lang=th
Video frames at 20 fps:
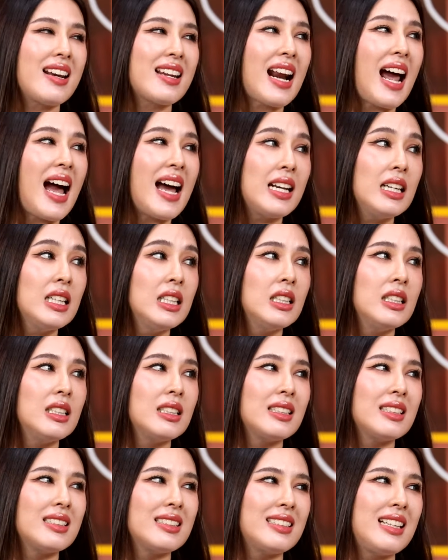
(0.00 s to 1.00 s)
นร้านหนึ่
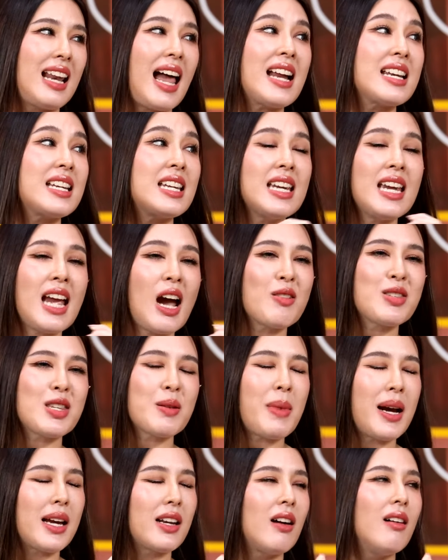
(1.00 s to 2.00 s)
งร้านเที่ยวส
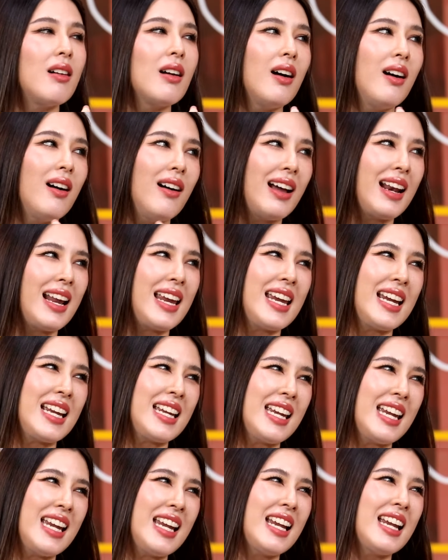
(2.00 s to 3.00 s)
มัยทองหล่ออะไรอย่า
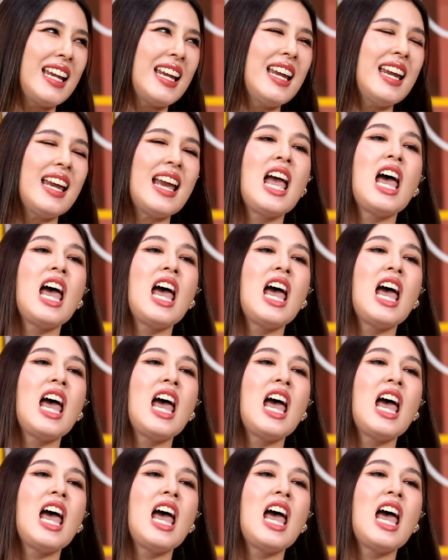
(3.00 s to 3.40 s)
งเงี้